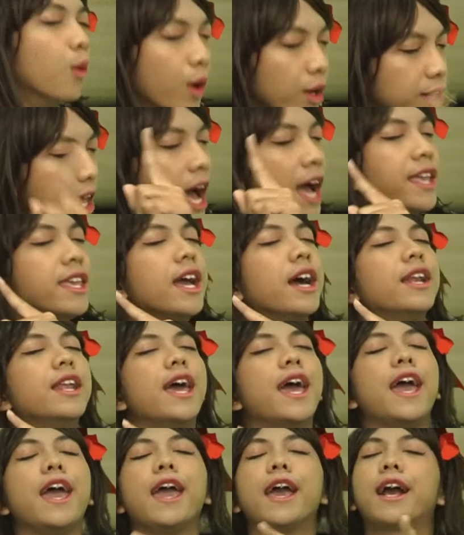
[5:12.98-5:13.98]
Gue tanya
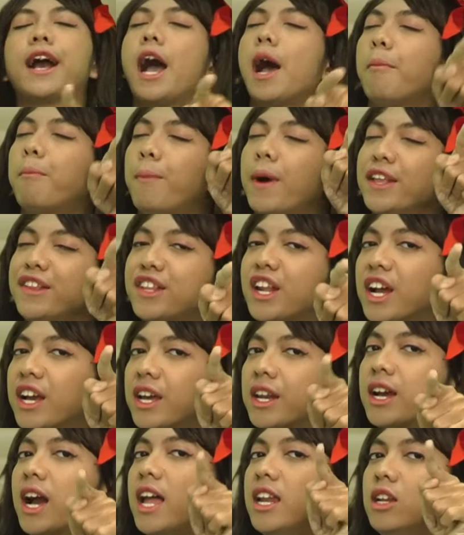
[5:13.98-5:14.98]
deh, kapan
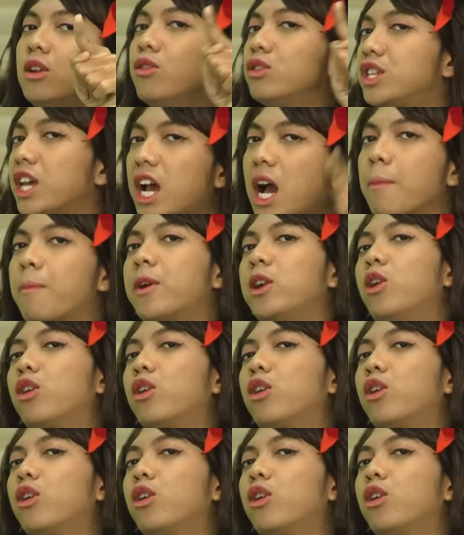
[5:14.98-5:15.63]
terakhir kali lu check up ke